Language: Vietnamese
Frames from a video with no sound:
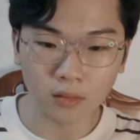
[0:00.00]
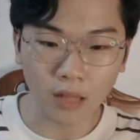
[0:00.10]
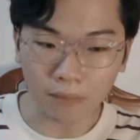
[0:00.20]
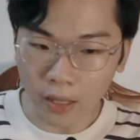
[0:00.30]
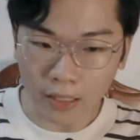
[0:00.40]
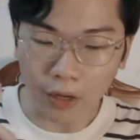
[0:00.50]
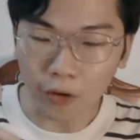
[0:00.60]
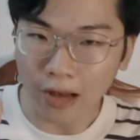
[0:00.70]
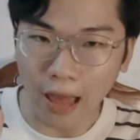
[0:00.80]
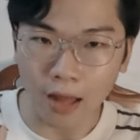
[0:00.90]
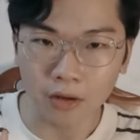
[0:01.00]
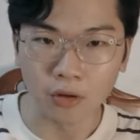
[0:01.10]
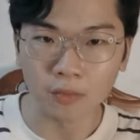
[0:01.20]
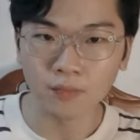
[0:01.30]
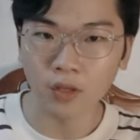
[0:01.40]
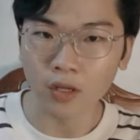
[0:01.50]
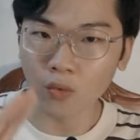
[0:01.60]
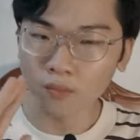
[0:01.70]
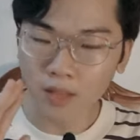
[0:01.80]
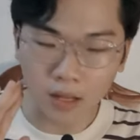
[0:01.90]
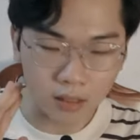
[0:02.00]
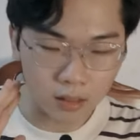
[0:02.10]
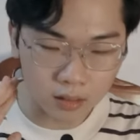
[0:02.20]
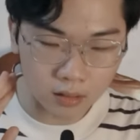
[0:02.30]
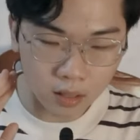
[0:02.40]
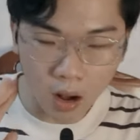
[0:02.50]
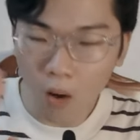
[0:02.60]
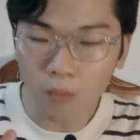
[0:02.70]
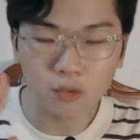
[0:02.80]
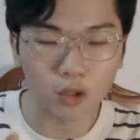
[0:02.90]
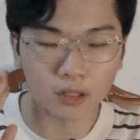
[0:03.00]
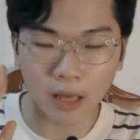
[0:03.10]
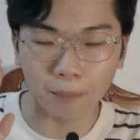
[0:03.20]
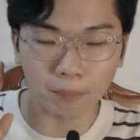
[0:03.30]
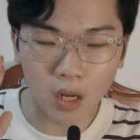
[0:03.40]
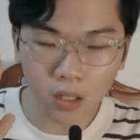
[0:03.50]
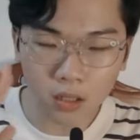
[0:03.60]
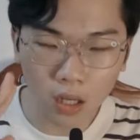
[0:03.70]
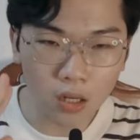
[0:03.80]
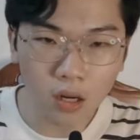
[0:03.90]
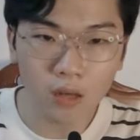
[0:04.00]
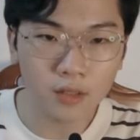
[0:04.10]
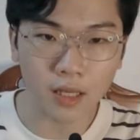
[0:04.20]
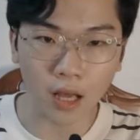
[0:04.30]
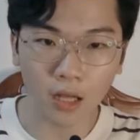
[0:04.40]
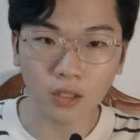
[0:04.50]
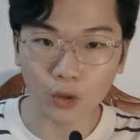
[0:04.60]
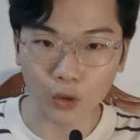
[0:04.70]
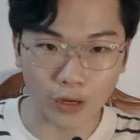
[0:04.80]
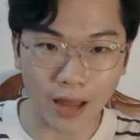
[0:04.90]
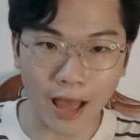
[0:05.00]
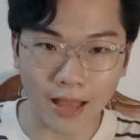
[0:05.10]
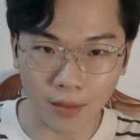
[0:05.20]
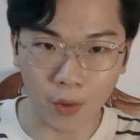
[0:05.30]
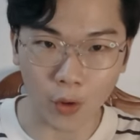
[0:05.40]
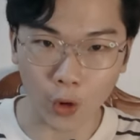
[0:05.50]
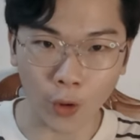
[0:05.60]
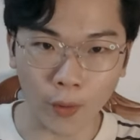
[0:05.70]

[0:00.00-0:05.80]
đặc biệt là người lạ nữa, thì chúng ta không được cầm bất cứ thứ gì hết từ người lạ nha mọi người.